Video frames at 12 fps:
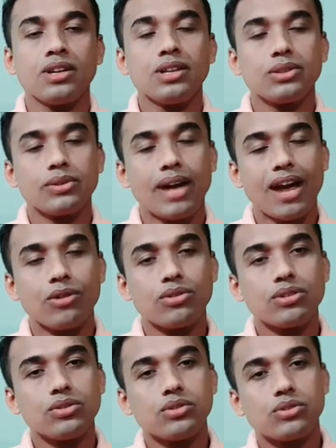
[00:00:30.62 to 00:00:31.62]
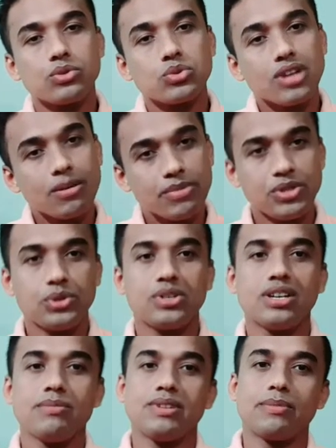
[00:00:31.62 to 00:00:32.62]
তো এখন টোটাল বিষয়টা
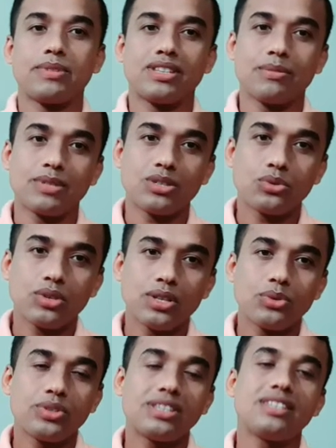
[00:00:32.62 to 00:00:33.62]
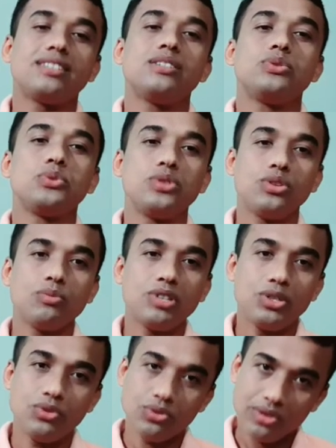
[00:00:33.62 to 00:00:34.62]
আমি আপনাদের মাঝে তুলে ধরতেছি যদিও
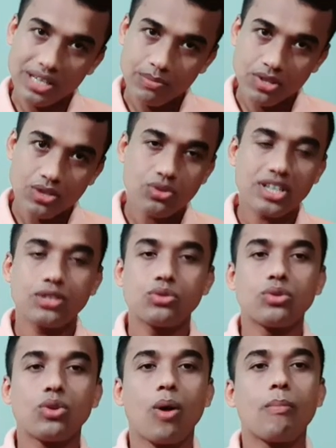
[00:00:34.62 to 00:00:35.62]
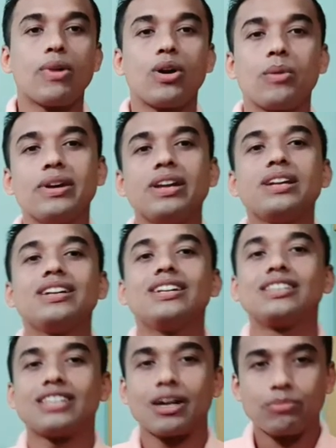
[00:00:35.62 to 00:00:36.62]
ভিডিওটি ভিডিওটা একটু লম্বা হবে
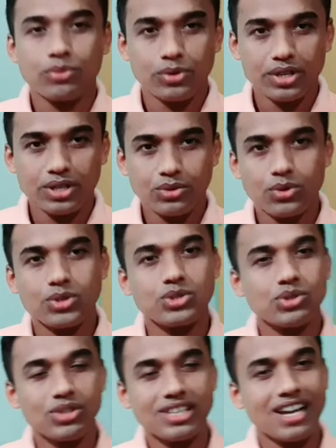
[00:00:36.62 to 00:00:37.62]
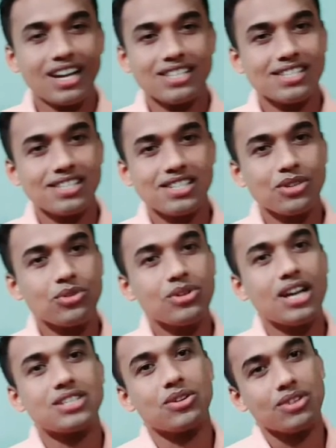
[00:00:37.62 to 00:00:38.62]
তারপরও একটু কষ্ট করে দেখার চেষ্টা করুন
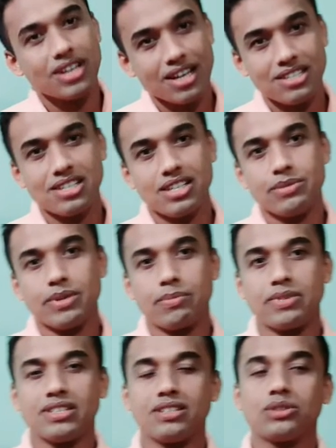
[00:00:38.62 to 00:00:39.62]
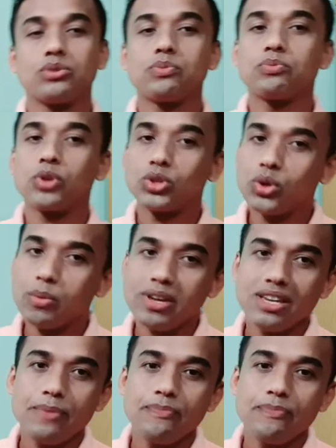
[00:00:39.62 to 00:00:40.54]
আশা করি কাজে আসবে আপনাদের তো প্রথমেই